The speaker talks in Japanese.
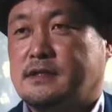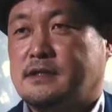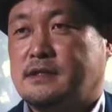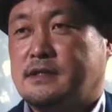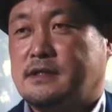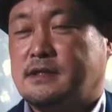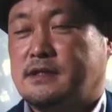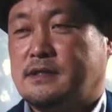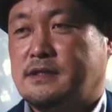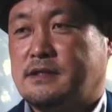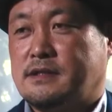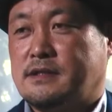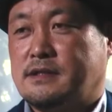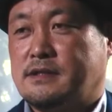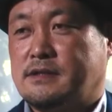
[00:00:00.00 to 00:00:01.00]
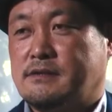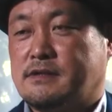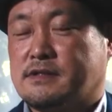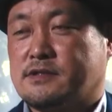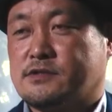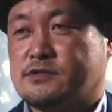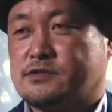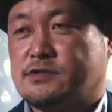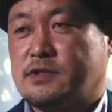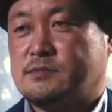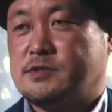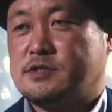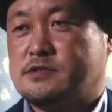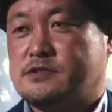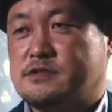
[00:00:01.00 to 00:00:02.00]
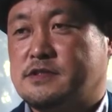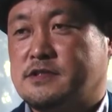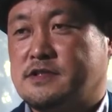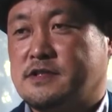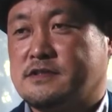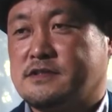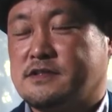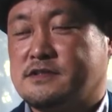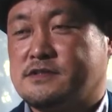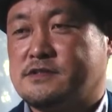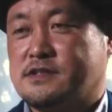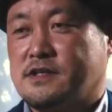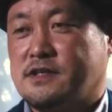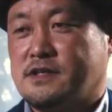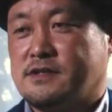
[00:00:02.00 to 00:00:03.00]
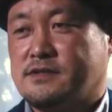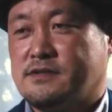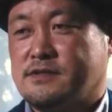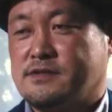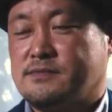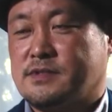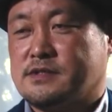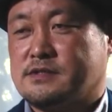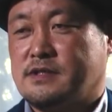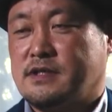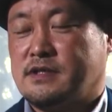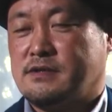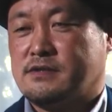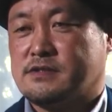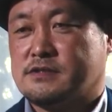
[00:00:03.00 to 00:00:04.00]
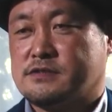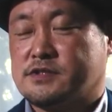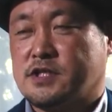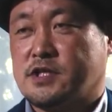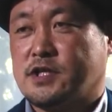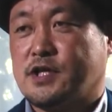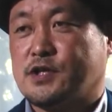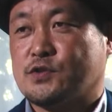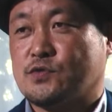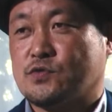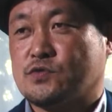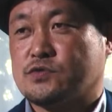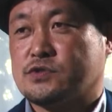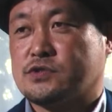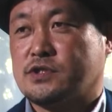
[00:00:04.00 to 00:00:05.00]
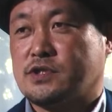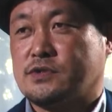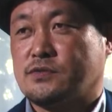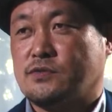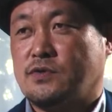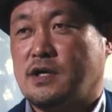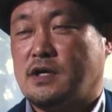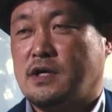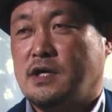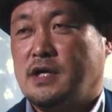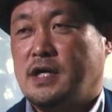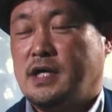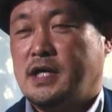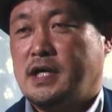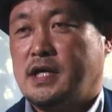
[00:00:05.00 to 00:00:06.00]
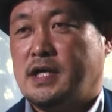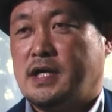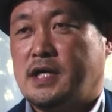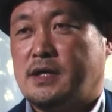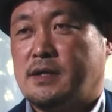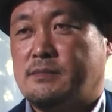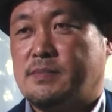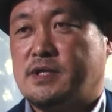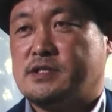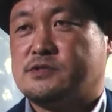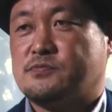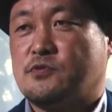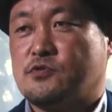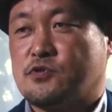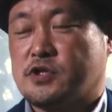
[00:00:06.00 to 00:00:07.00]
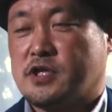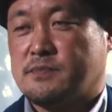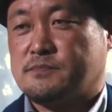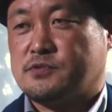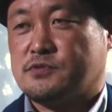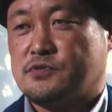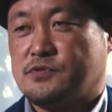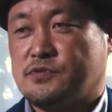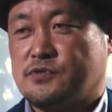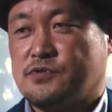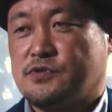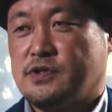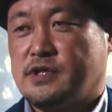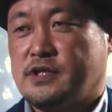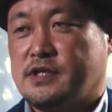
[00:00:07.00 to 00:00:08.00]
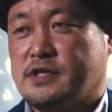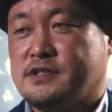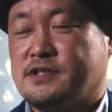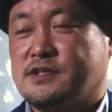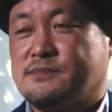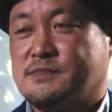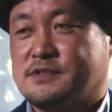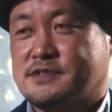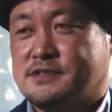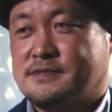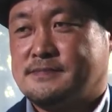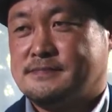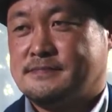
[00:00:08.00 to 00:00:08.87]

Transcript: えー、私は三平哲也と言います、えー。私が監督したのは、えー、ベースボールキャンプという映画になります。